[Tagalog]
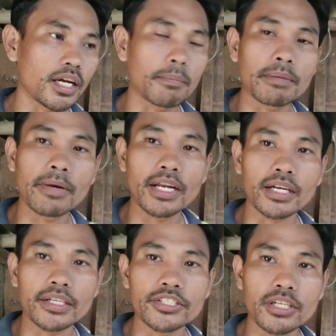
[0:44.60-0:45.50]
uh, may
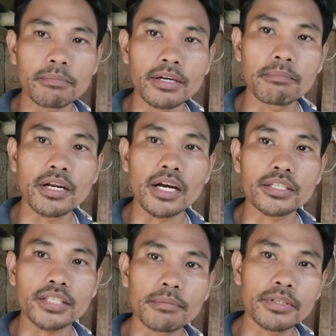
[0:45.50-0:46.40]
balak din siyang
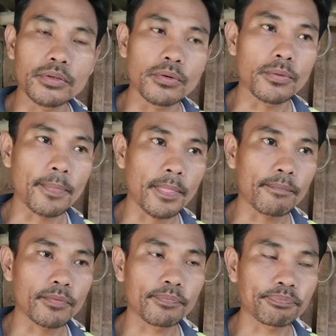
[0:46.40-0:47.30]
mag-vlog sabi ko
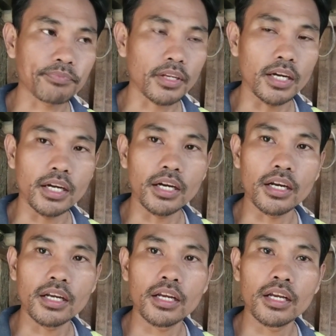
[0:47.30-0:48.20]
ah,
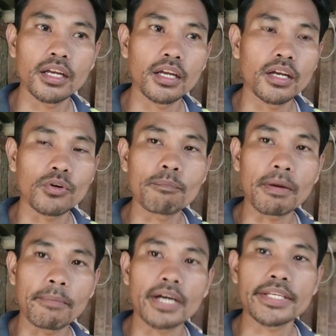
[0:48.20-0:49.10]
kung
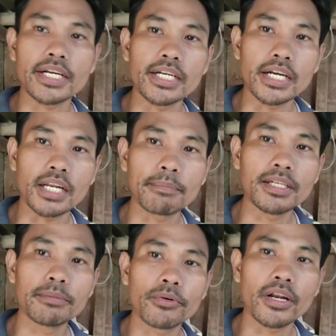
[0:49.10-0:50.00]
papayag ka
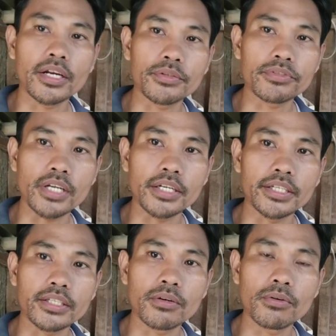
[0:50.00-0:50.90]
nabilin mo na lang yung
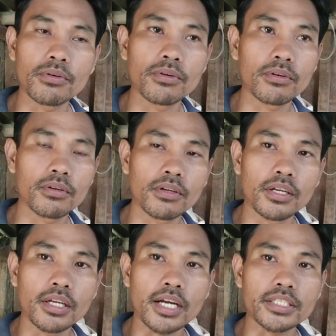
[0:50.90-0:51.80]
channel ko
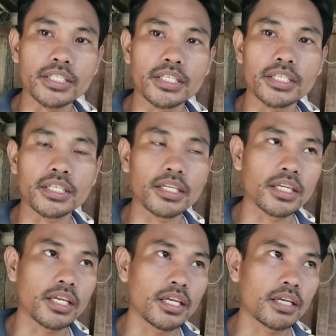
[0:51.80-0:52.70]
kasi
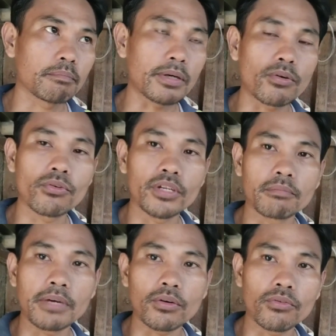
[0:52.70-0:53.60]
marunong,
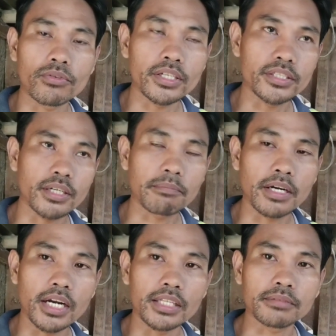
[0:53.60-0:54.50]
marunong din siyang
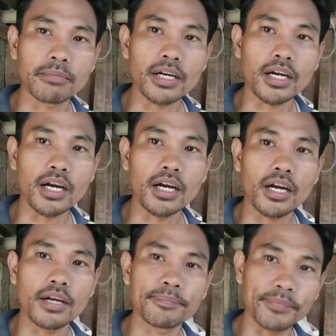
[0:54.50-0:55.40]
mag-hunt mga
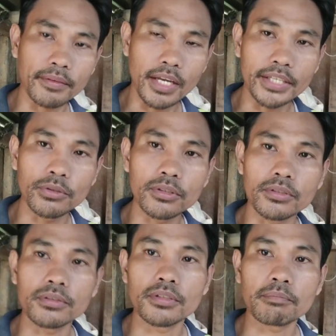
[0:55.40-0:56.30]
ka-idol
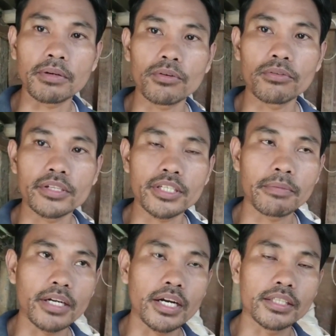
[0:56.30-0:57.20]
no marunong din siya
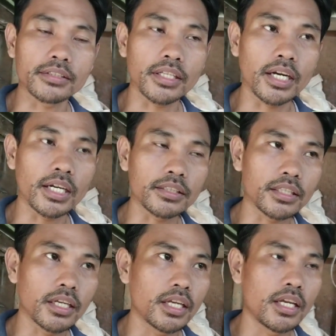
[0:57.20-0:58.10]
mag-hunt at
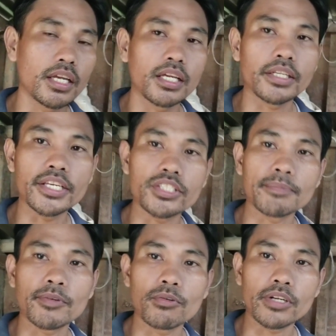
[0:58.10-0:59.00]

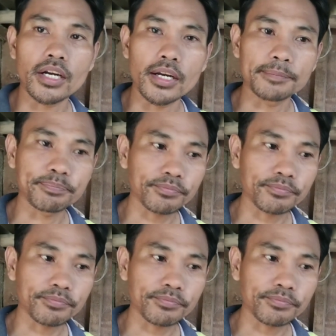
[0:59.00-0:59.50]
naisip ko na